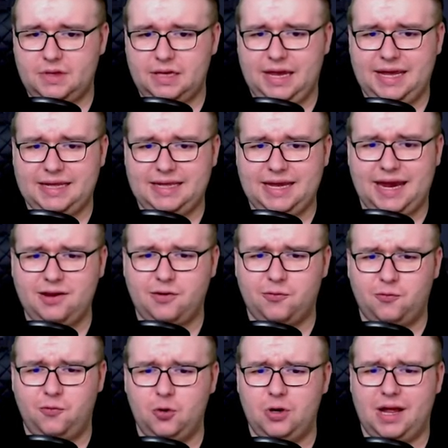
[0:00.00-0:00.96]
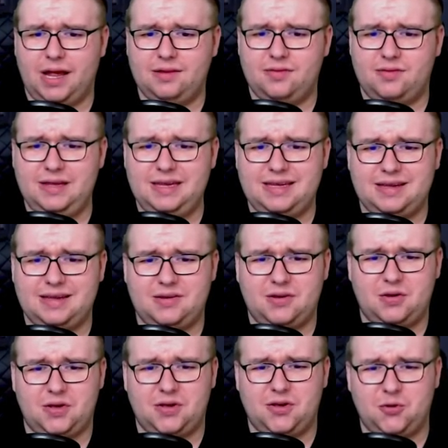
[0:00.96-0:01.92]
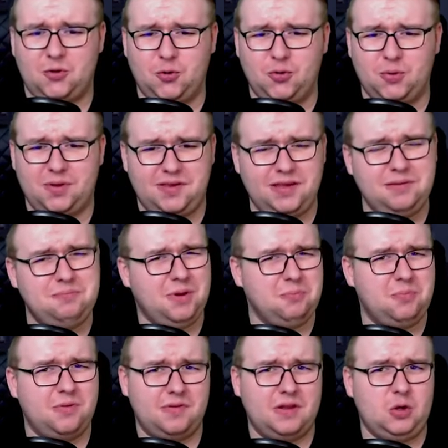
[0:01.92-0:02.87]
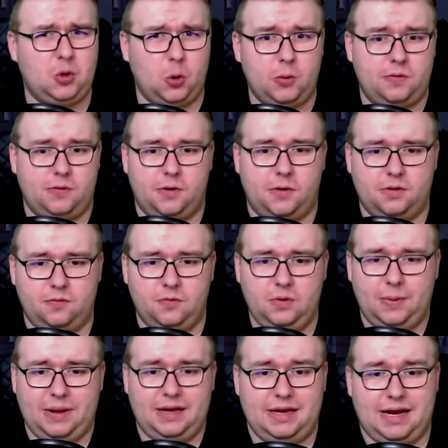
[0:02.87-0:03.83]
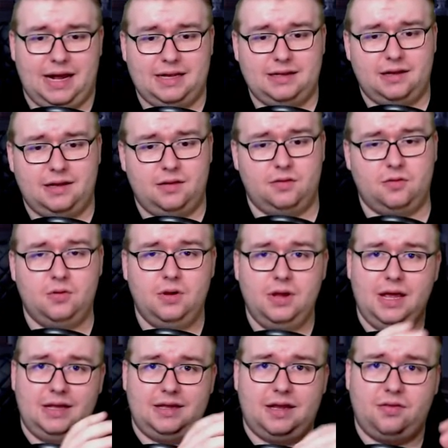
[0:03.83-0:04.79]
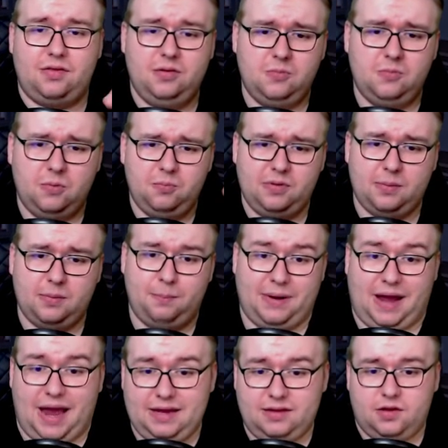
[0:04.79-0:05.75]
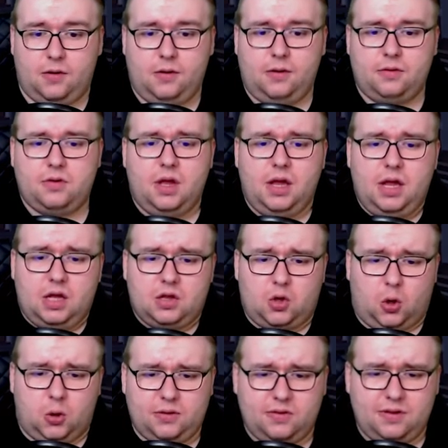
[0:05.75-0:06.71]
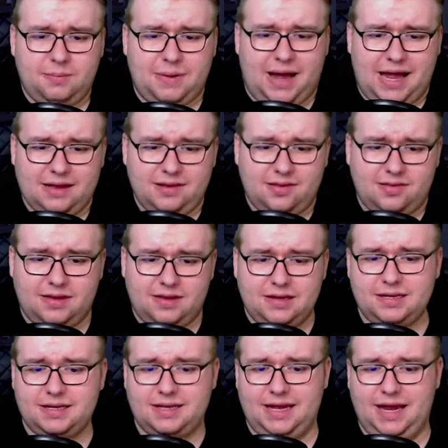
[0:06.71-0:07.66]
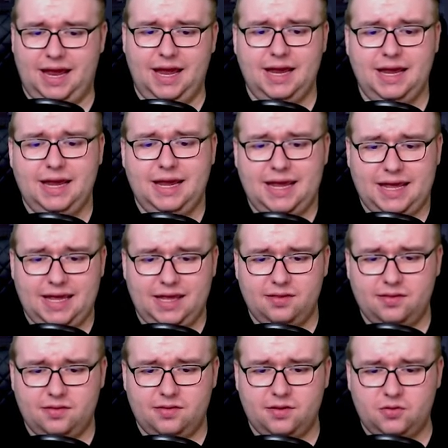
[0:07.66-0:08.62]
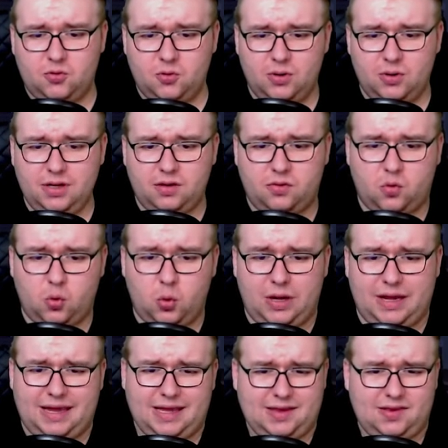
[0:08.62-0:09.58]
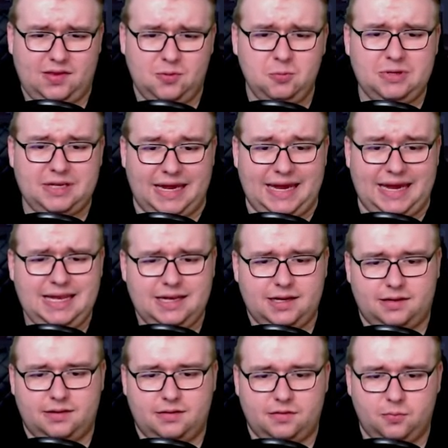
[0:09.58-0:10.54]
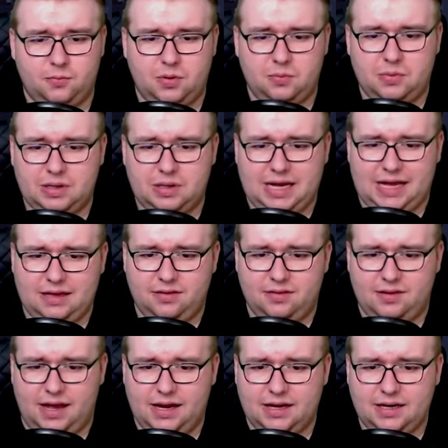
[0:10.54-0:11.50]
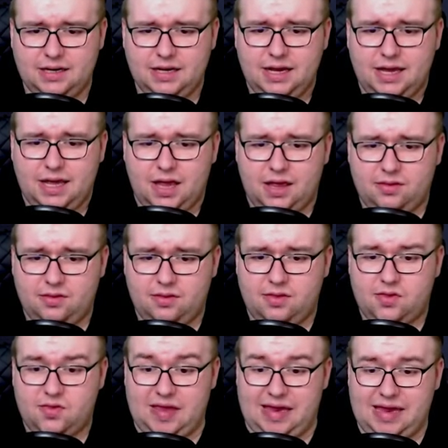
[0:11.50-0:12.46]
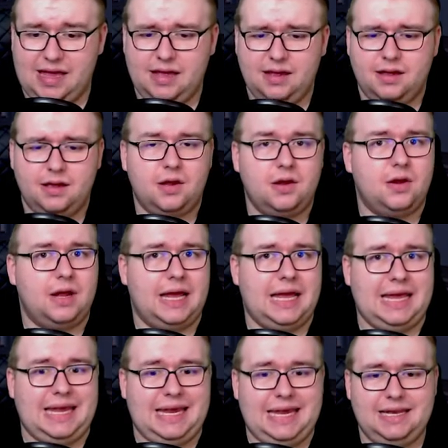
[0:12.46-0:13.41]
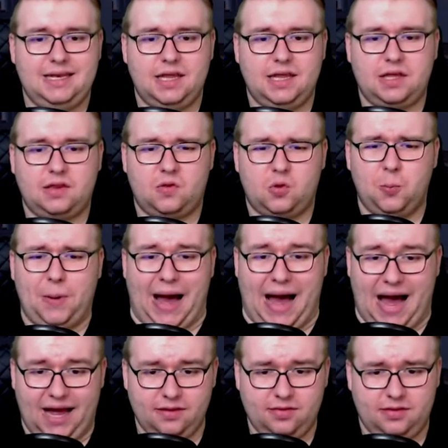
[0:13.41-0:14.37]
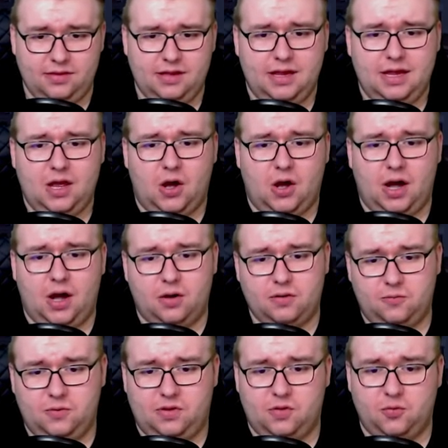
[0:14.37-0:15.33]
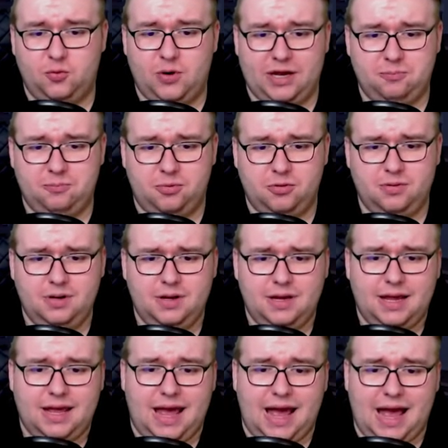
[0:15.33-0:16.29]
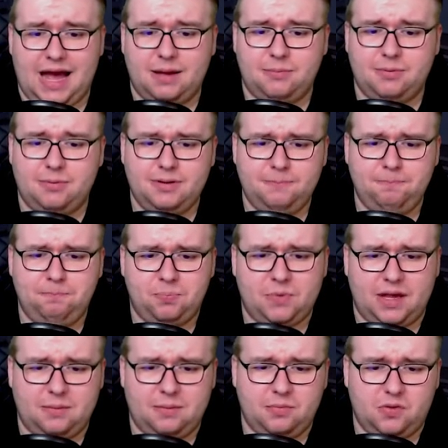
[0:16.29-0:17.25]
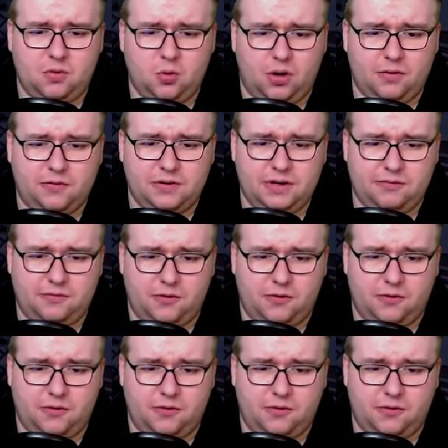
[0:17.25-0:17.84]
äh, der Heckflügel an sich sieht mir ein bisschen größer aus wie bei den anderen, also das sieht mir ein bisschen breiter aus. Trotzdem an sich her ist es natürlich so äh, ziemlich ähnlich. Also man, man kann sagen, es ist sehr äh, ähnlich zum Haas, aus wie zum Red Bull, aber ähm, so auch von der